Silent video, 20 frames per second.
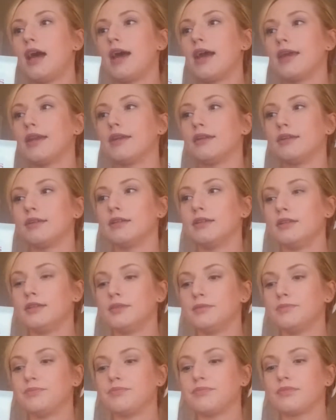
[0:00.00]
eine
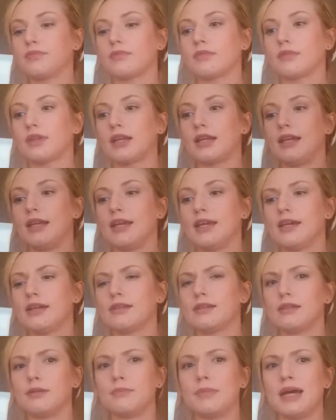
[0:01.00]

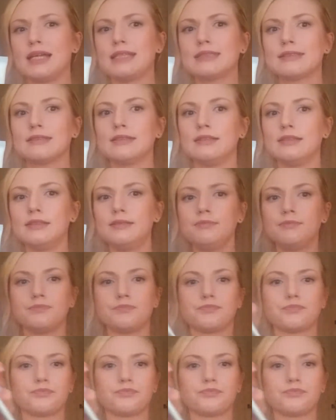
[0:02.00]
klärende Maske.